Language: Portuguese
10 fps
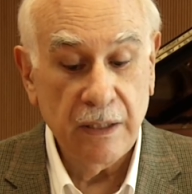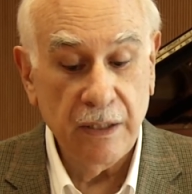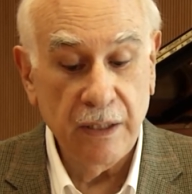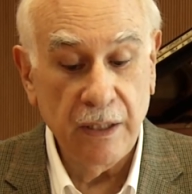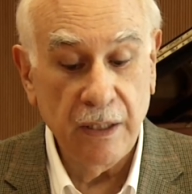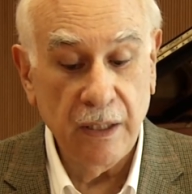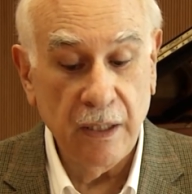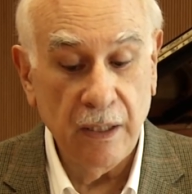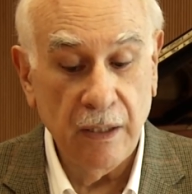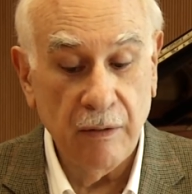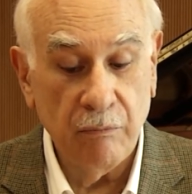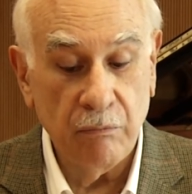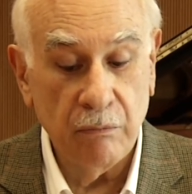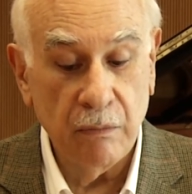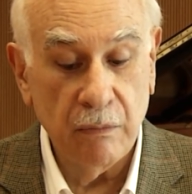E
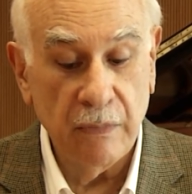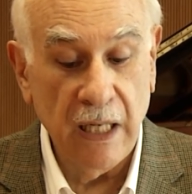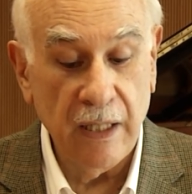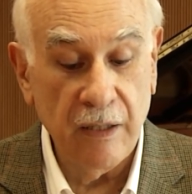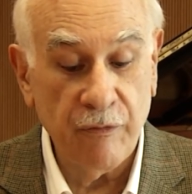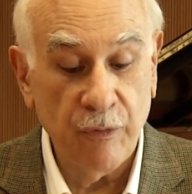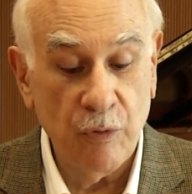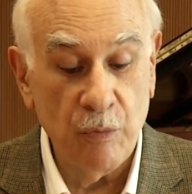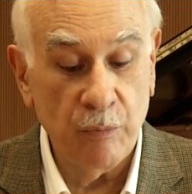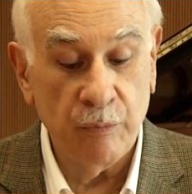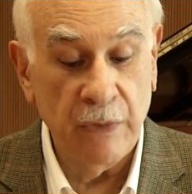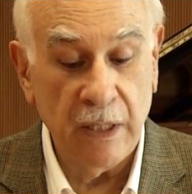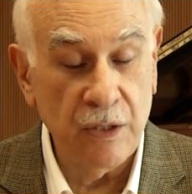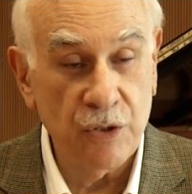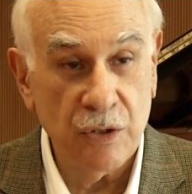daí foi
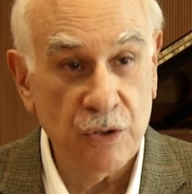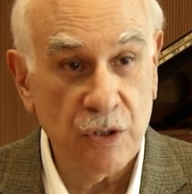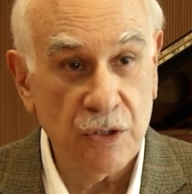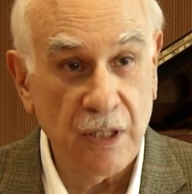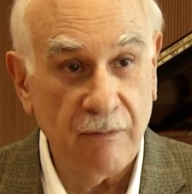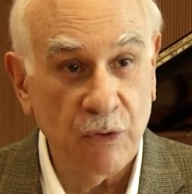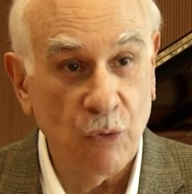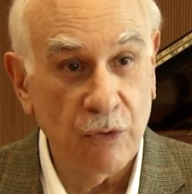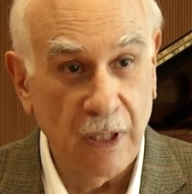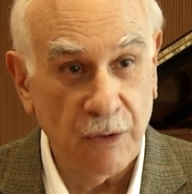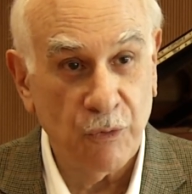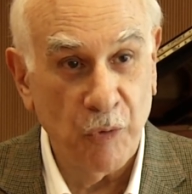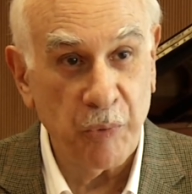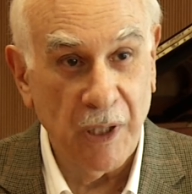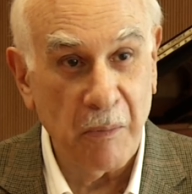daí em diante já estava em contato com
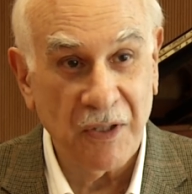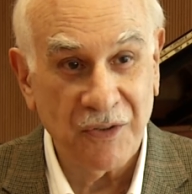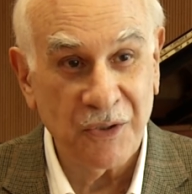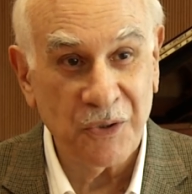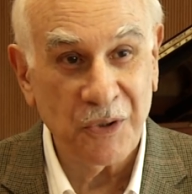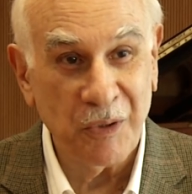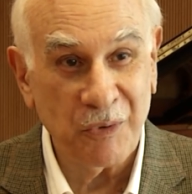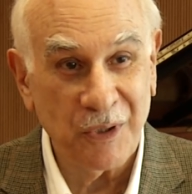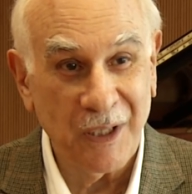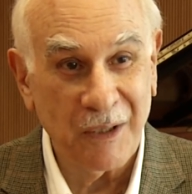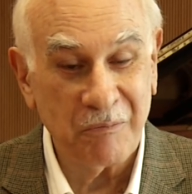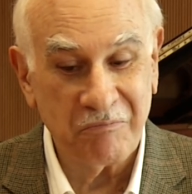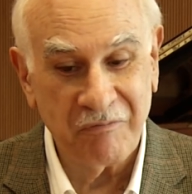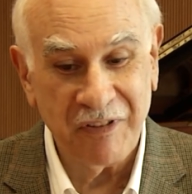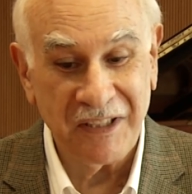o piano há bastante tempo, já era
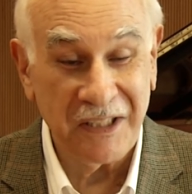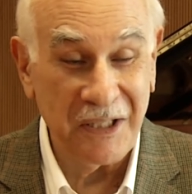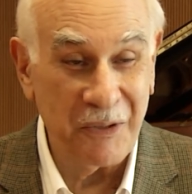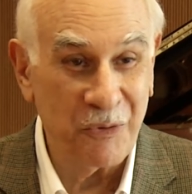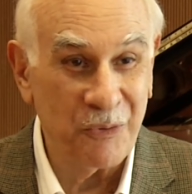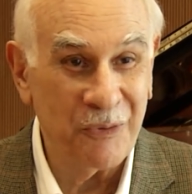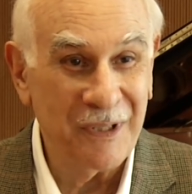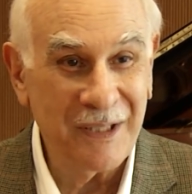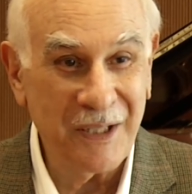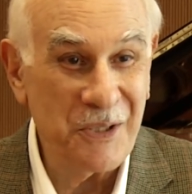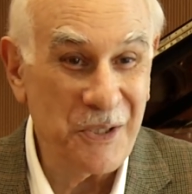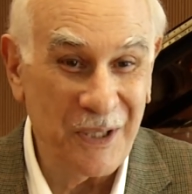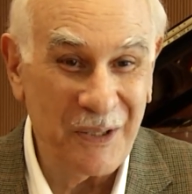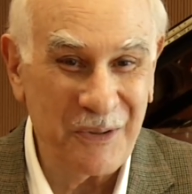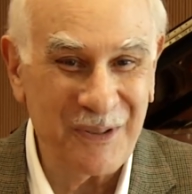veterano com 15
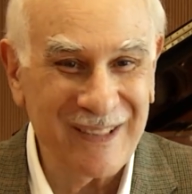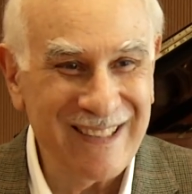anos.